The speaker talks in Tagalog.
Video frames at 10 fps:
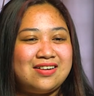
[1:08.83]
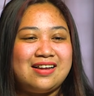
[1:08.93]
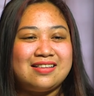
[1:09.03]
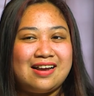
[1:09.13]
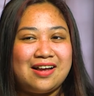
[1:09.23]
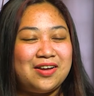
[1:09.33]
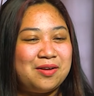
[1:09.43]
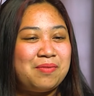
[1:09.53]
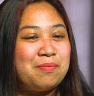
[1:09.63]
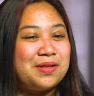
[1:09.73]
siya na talaga
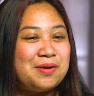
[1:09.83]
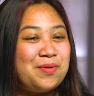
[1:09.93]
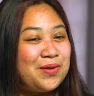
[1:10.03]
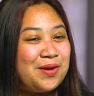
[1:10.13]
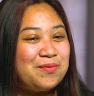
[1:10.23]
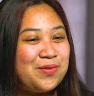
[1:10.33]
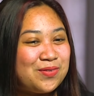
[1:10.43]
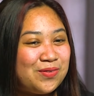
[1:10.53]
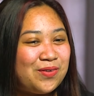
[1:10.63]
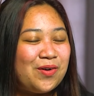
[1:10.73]
yung nagpapatibok ng
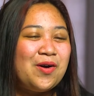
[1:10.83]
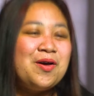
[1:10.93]
puso ko.